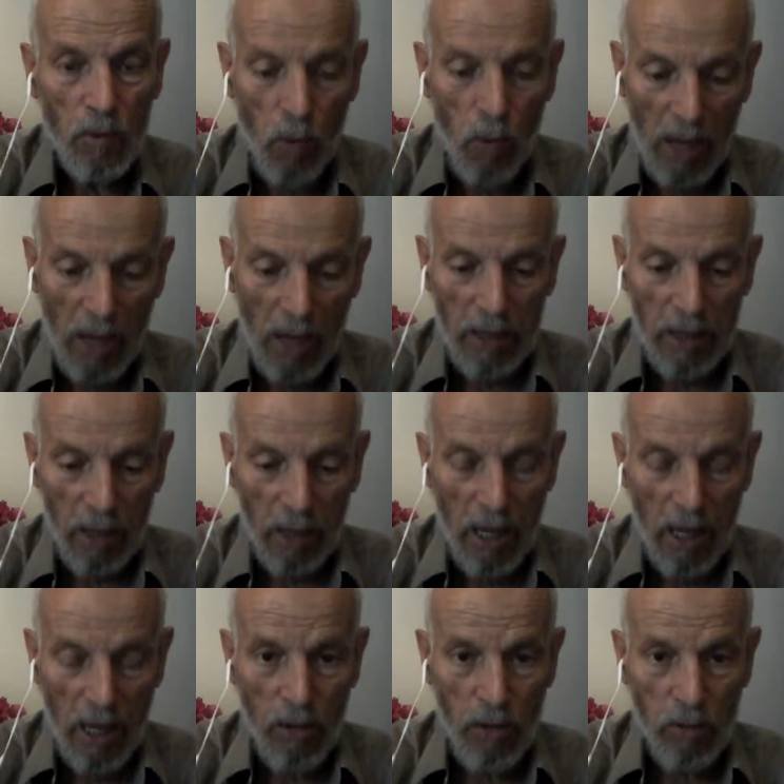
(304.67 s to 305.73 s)
وخلد
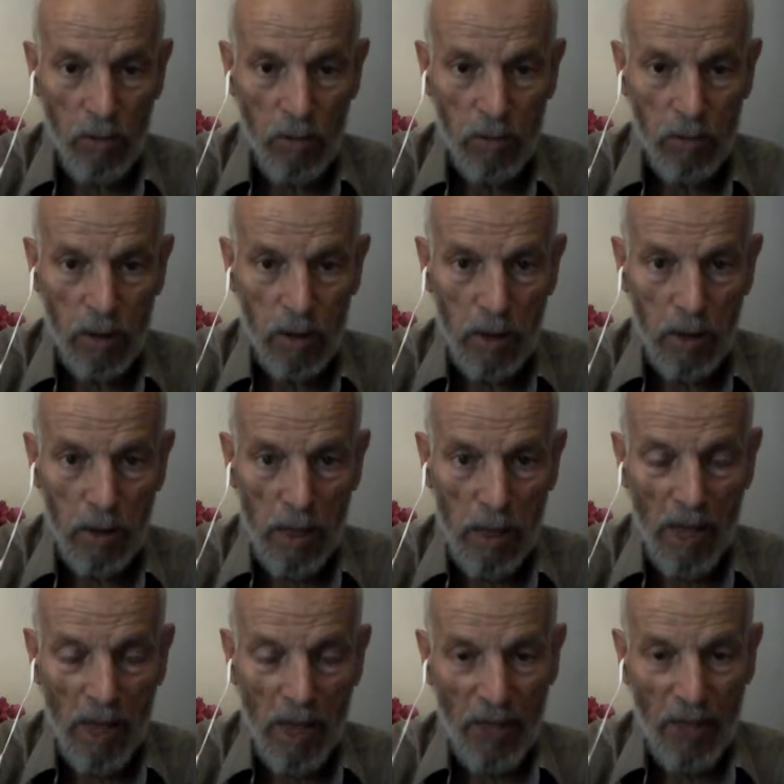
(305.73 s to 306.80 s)
الله
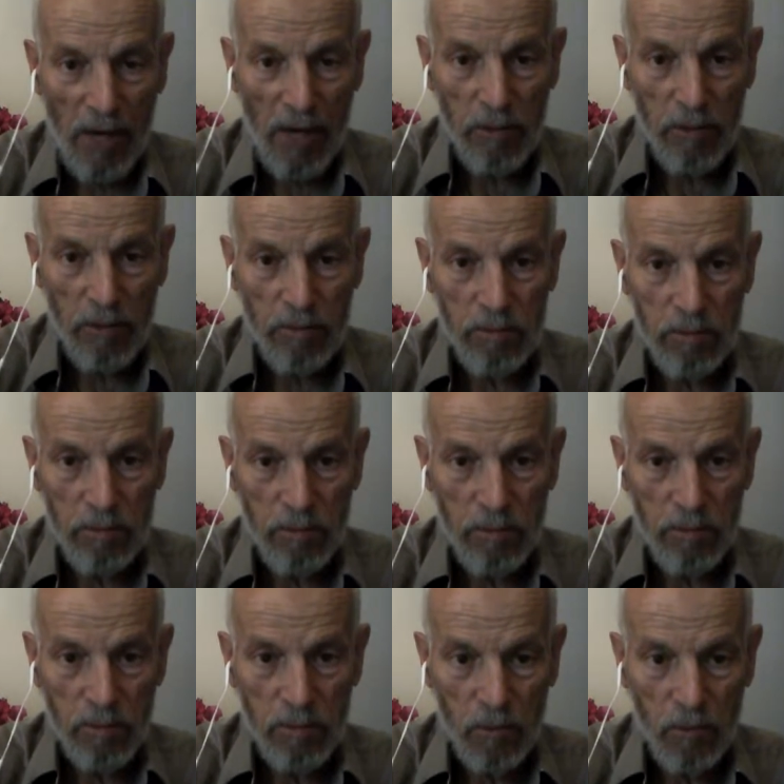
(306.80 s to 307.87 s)
آثارهم
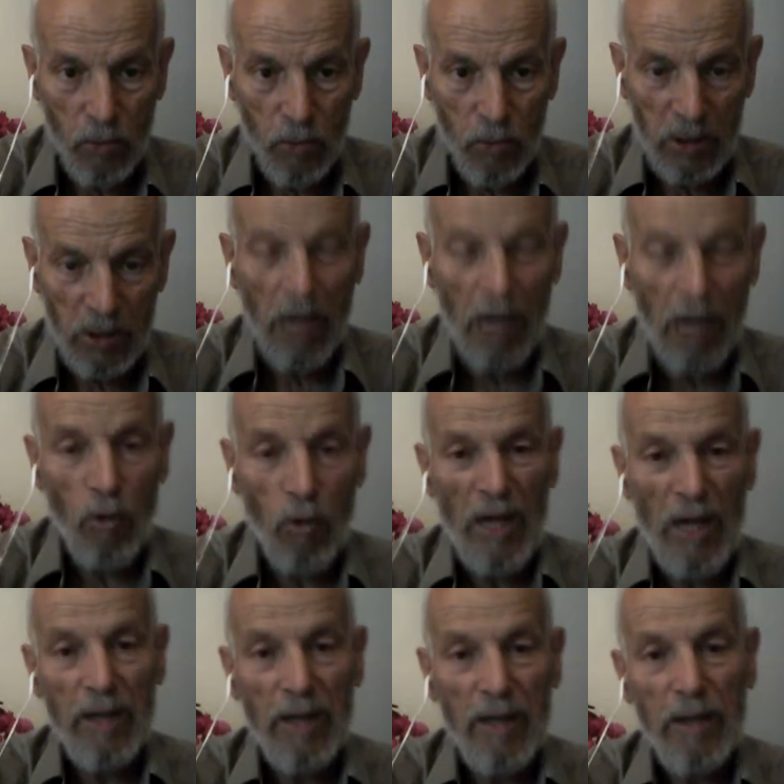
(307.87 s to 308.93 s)
يستحقوا
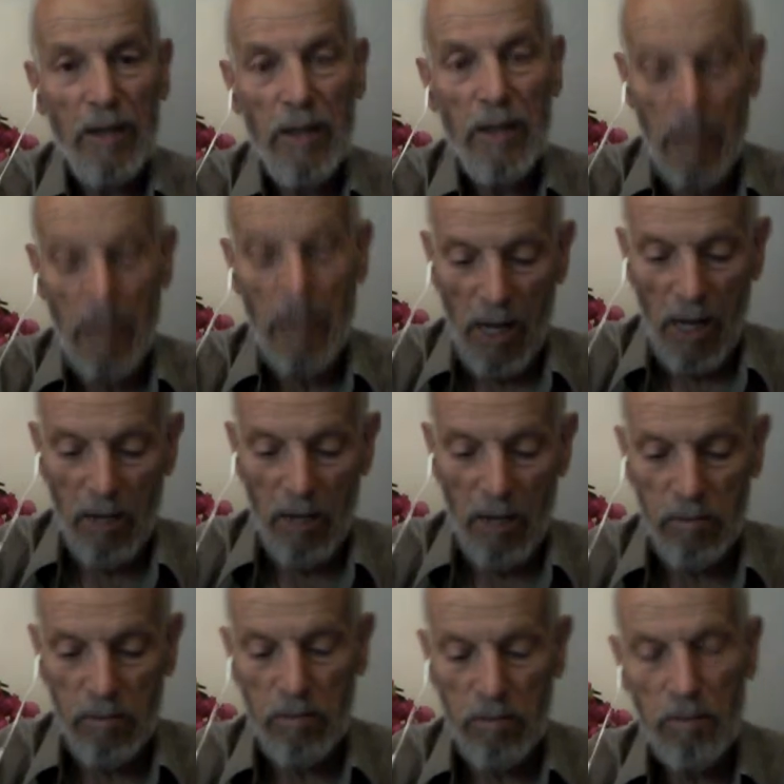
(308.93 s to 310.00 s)
ذلك
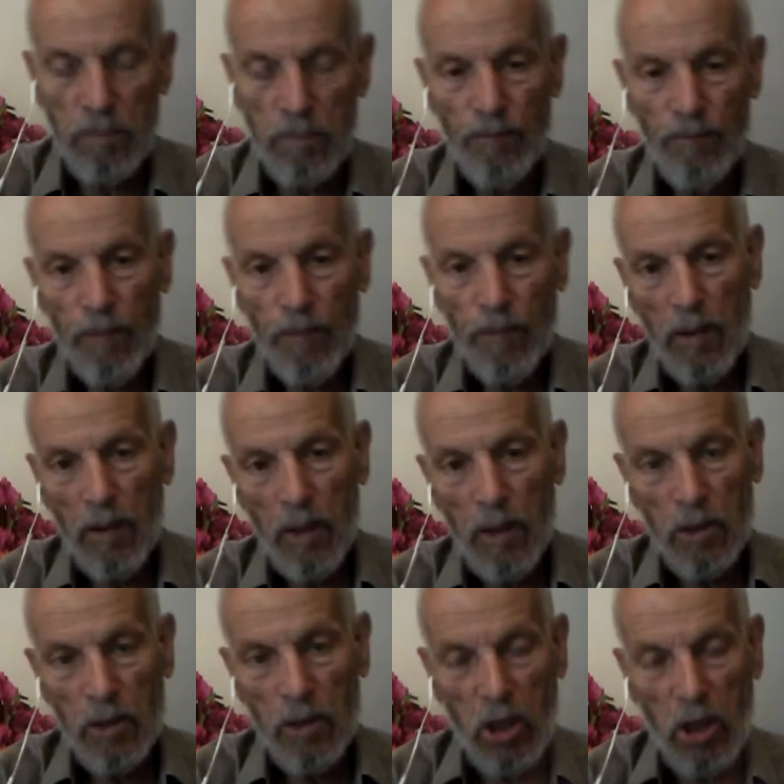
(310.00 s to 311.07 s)
لأنهم
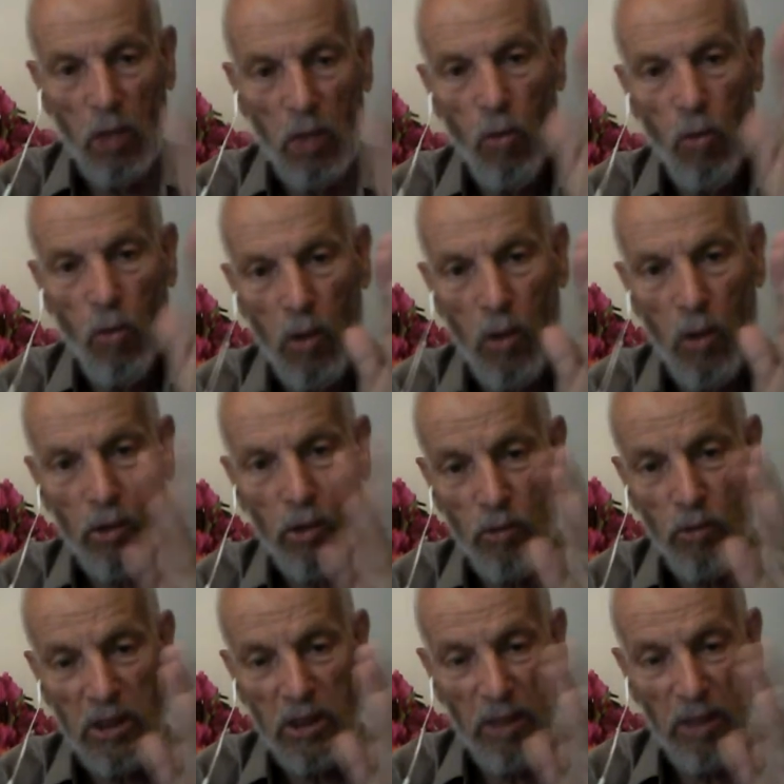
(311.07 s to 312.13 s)
انشقوا وخرجوا
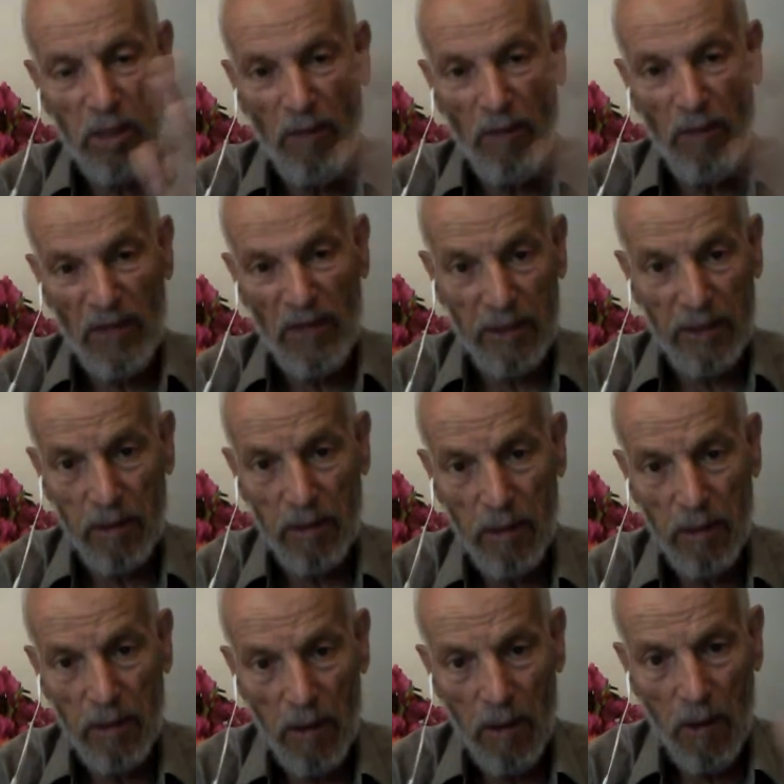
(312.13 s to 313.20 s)
من الصلب الفاسد
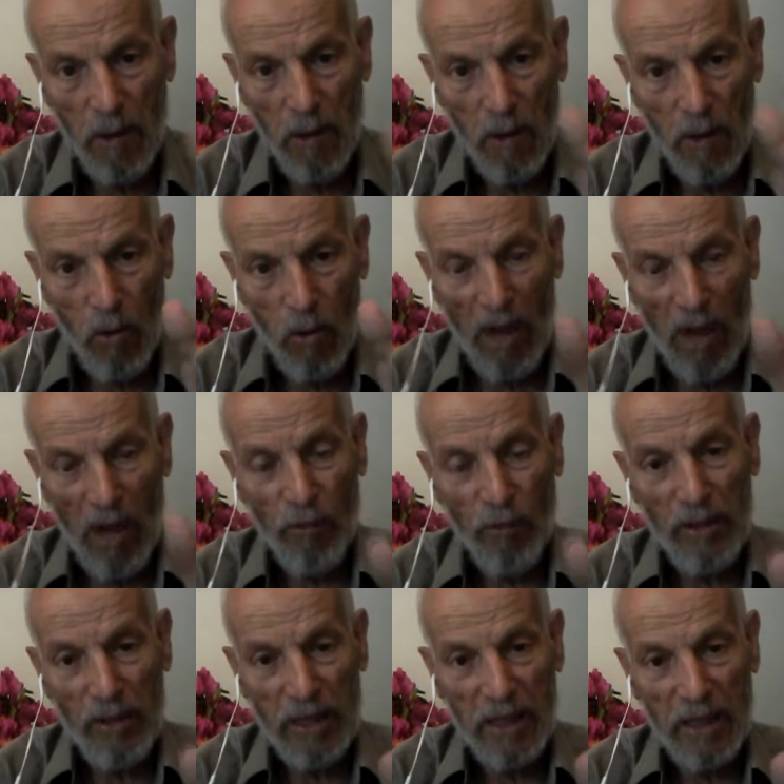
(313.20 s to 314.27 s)
وعرفوا
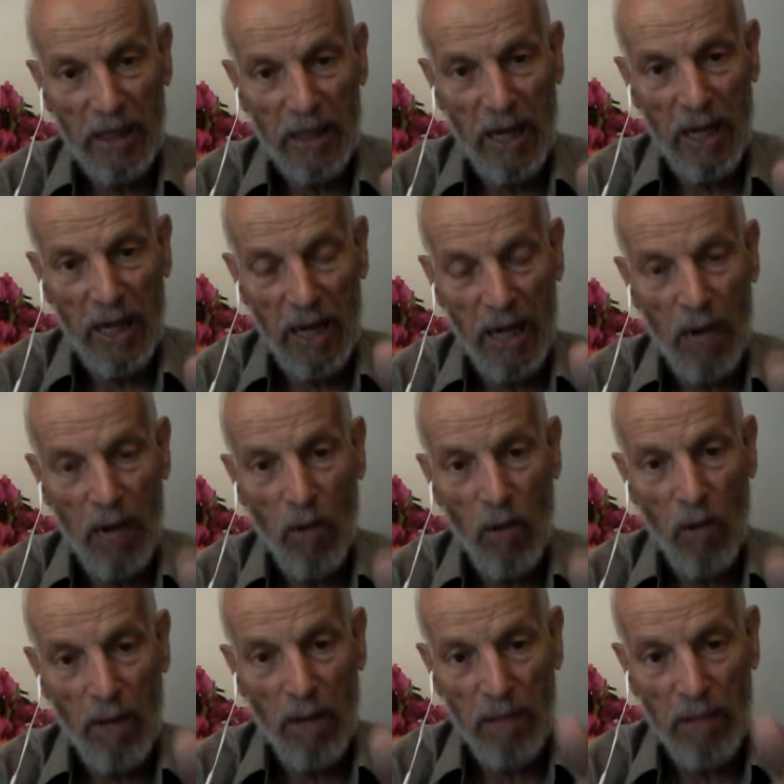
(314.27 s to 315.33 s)
الإنسانية هي
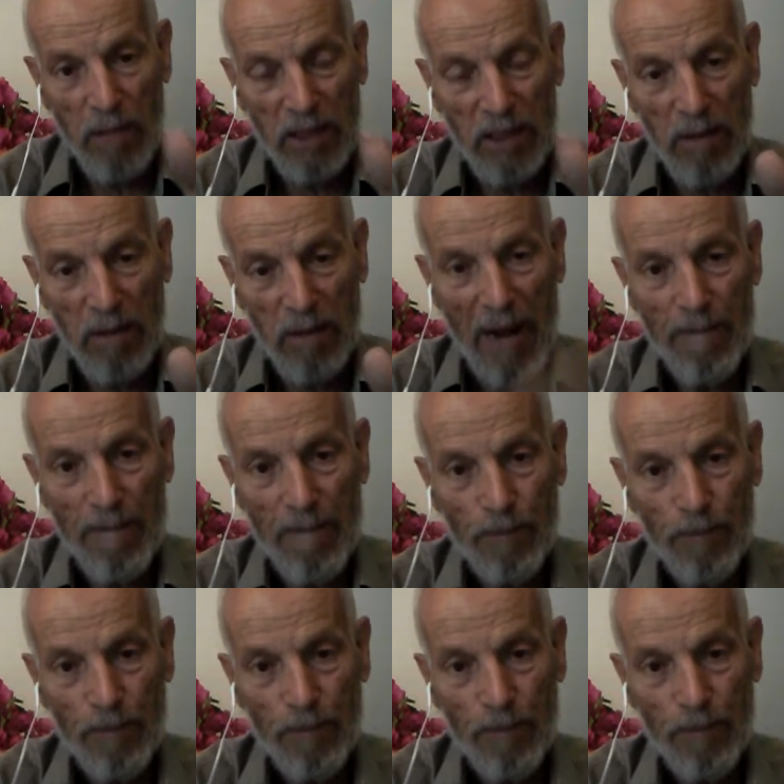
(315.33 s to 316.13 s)
أولى بالاتباع